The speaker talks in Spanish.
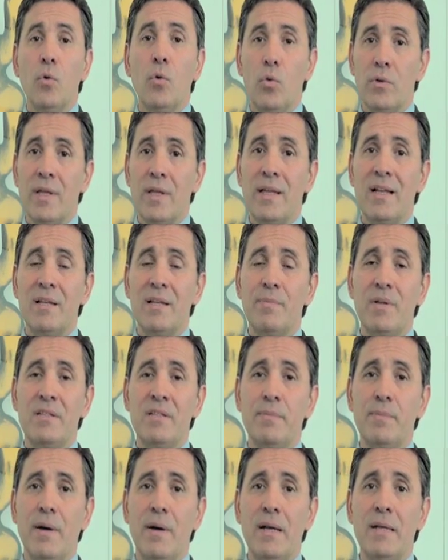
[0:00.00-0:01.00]
Una de las
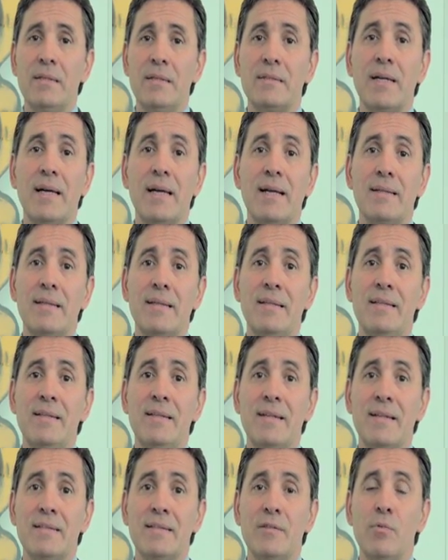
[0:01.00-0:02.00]
principales
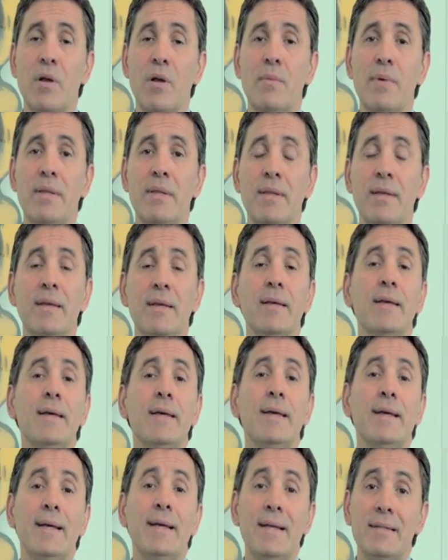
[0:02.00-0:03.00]
características
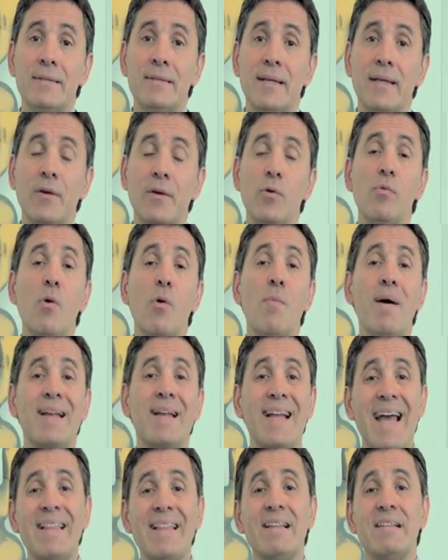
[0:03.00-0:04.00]
igualmente es que hubo
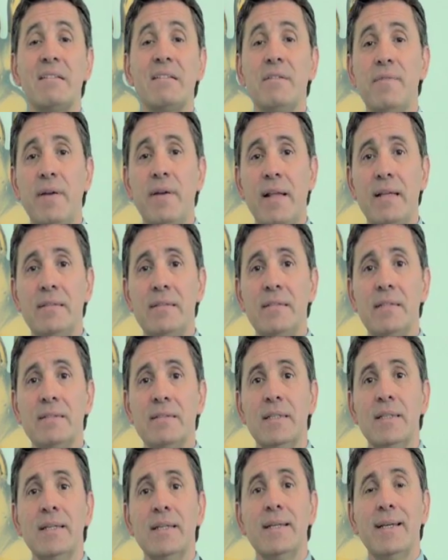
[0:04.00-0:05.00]
marcadas
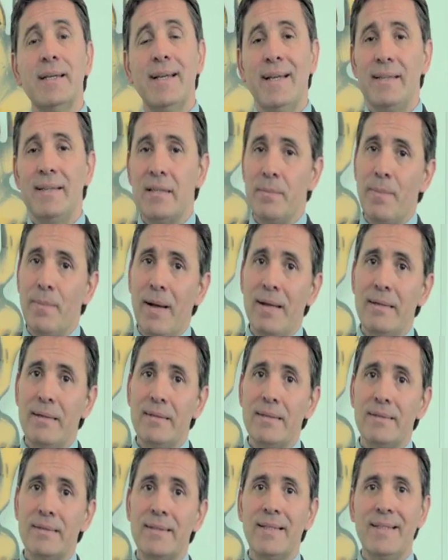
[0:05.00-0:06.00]
diferencias entre
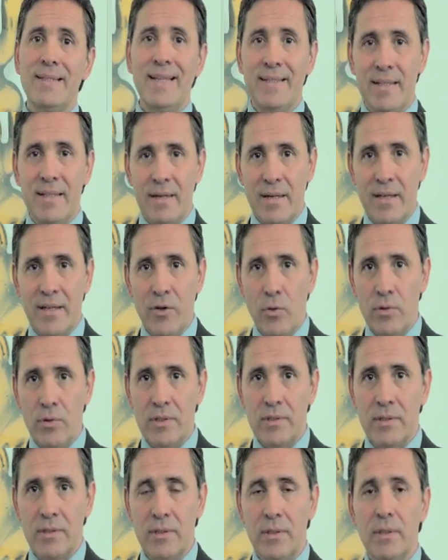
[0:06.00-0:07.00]
países y entre
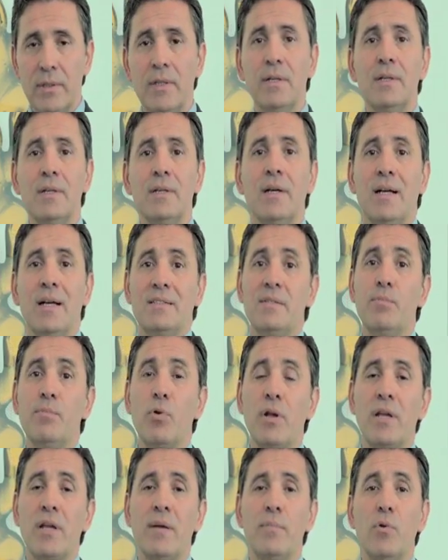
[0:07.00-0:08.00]
regiones. Así,
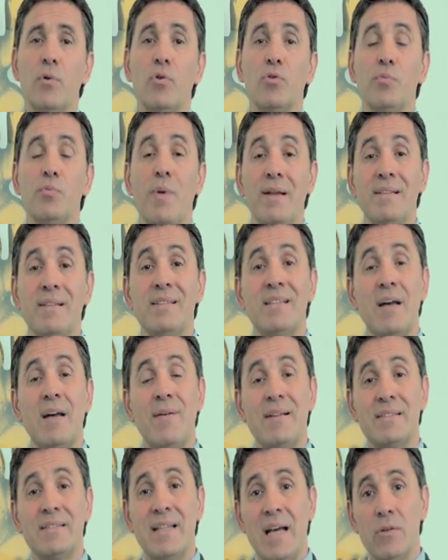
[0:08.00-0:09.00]
por ejemplo, los países
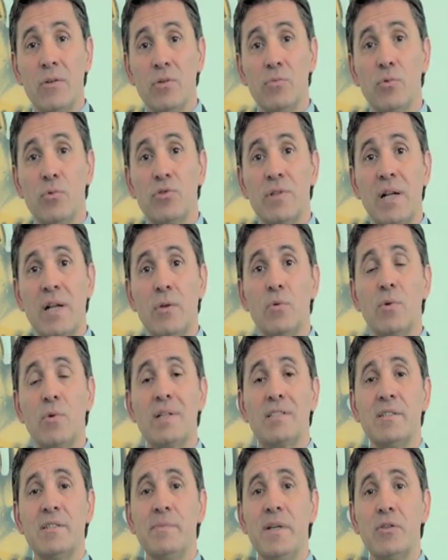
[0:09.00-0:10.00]
avanzados mostraron un
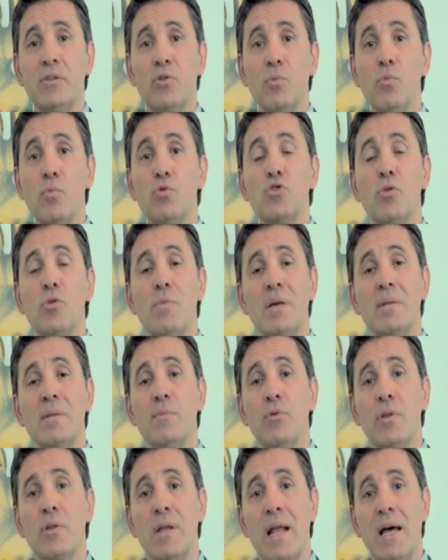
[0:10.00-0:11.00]
crecimiento mucho más
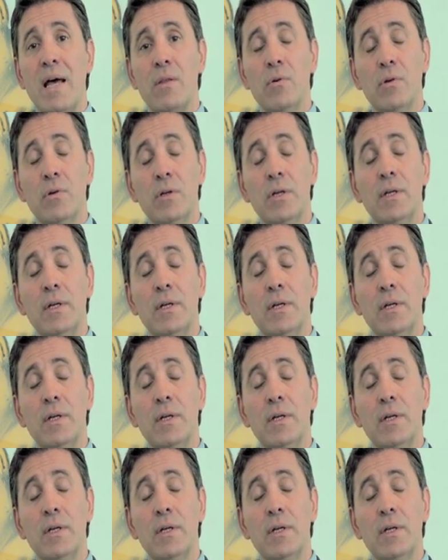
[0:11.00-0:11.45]
moderado,